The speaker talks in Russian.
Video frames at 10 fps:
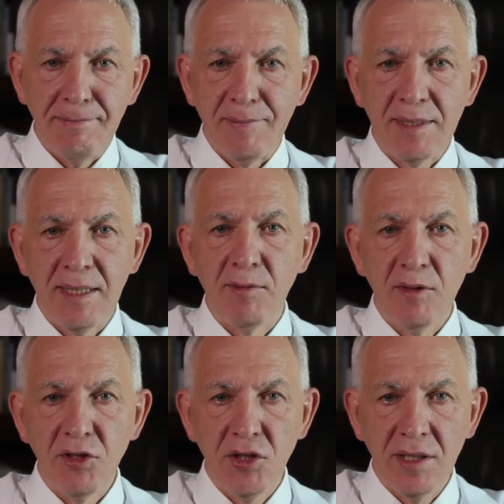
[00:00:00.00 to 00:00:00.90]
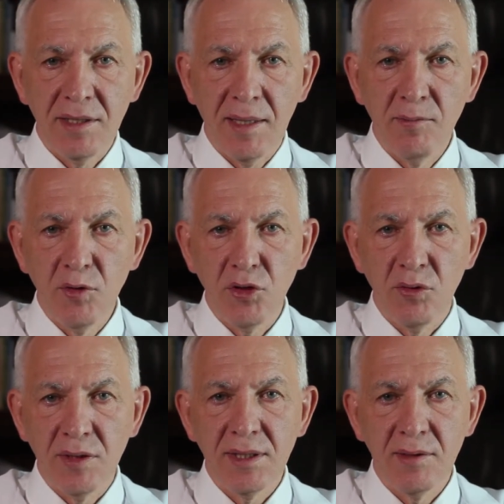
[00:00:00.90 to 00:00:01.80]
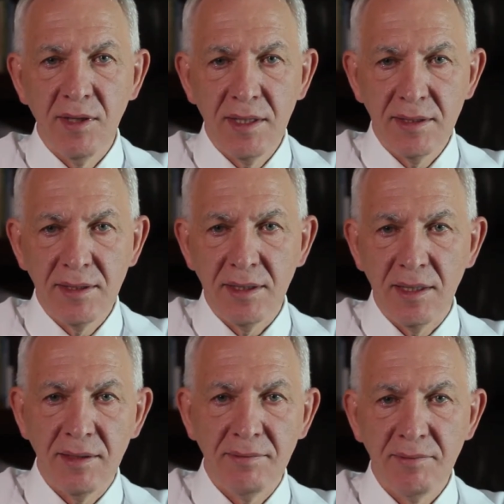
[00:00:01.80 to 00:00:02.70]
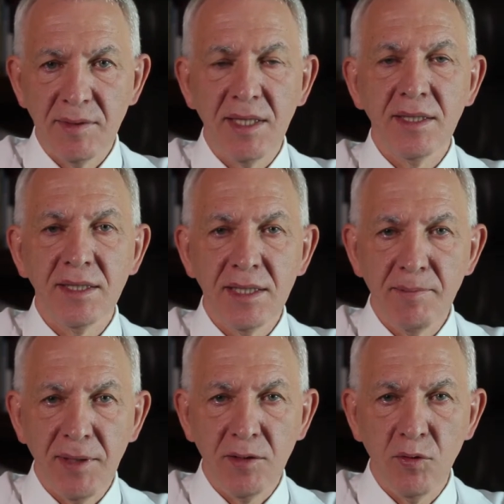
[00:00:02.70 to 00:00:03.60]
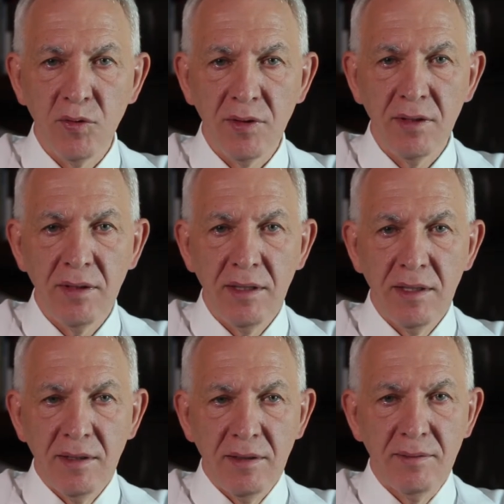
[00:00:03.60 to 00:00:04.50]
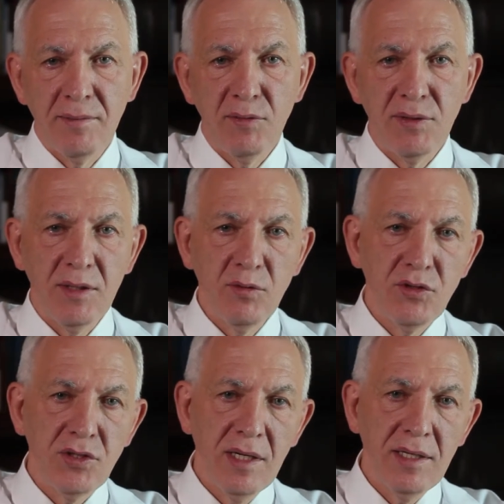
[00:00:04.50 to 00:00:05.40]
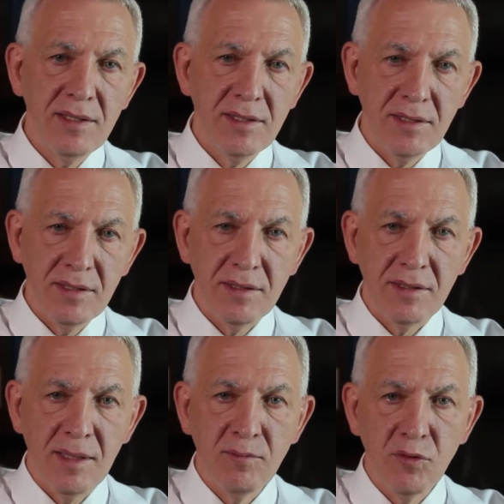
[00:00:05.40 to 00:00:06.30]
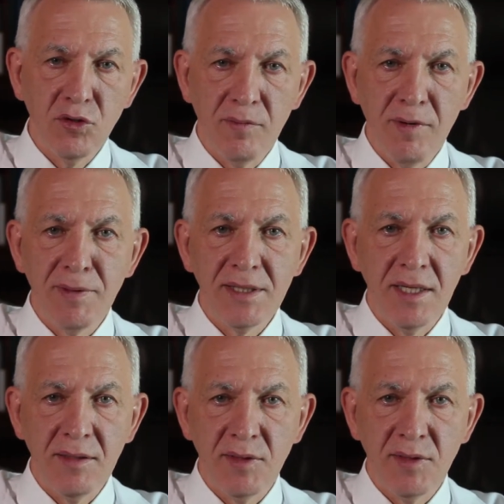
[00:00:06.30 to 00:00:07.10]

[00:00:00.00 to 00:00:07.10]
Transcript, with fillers: с самого начала тому, что называется ценностный подход – мы все учились э, тому, чтобы пациент